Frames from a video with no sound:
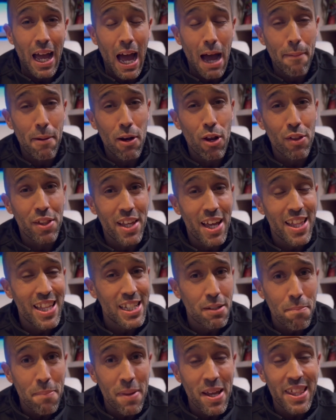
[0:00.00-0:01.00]
a
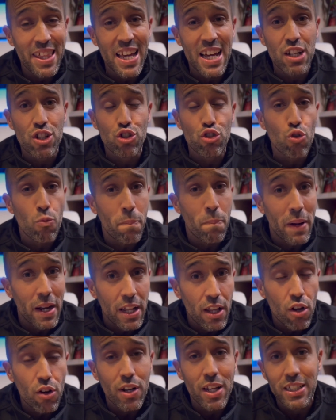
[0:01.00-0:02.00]
velocidades medias
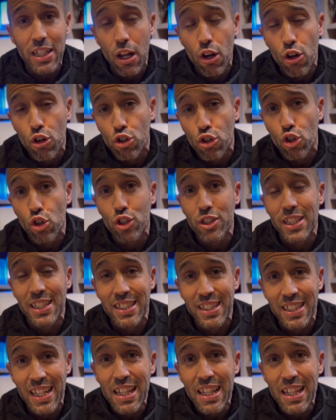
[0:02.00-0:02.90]
superiores a los coches